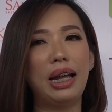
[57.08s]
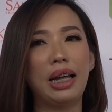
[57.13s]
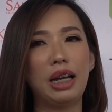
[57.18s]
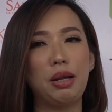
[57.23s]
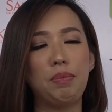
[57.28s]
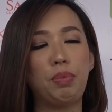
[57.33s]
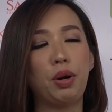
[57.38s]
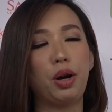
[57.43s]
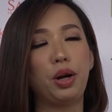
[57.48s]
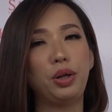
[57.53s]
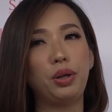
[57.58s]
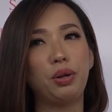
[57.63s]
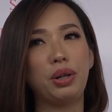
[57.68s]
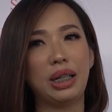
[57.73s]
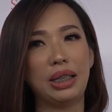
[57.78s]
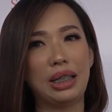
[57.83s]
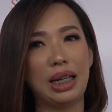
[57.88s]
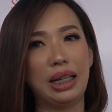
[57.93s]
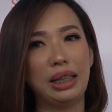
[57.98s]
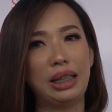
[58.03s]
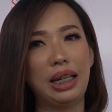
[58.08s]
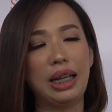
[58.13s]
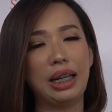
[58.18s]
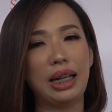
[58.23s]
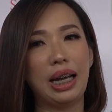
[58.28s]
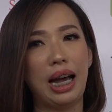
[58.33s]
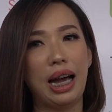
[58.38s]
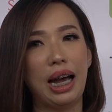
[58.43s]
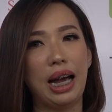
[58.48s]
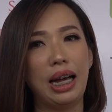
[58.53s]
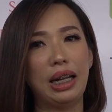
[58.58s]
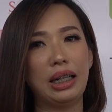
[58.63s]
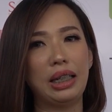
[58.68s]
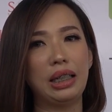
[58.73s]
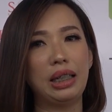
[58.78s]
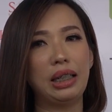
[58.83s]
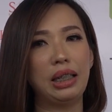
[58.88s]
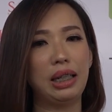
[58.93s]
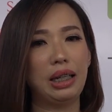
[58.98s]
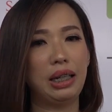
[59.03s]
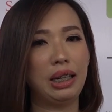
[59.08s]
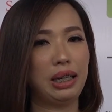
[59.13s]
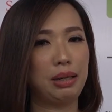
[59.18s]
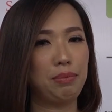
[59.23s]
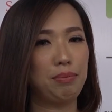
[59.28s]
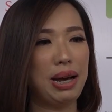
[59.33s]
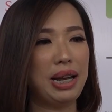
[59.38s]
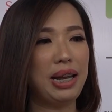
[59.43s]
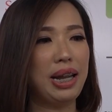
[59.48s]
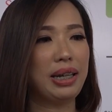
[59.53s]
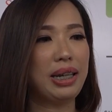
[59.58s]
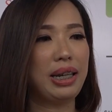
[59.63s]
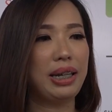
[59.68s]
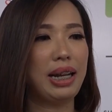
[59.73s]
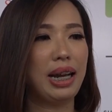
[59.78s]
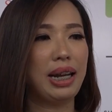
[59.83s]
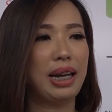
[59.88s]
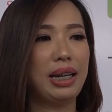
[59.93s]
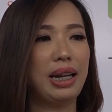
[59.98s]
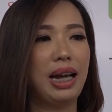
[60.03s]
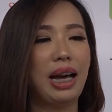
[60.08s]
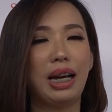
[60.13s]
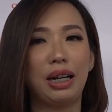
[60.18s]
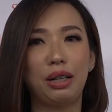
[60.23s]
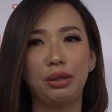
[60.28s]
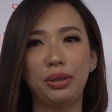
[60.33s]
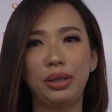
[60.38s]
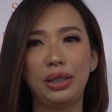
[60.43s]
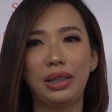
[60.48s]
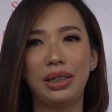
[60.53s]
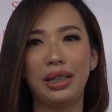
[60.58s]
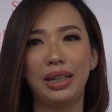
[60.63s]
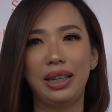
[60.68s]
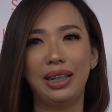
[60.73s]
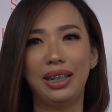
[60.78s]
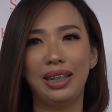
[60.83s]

dari produk kecantikan, badan kita kan harus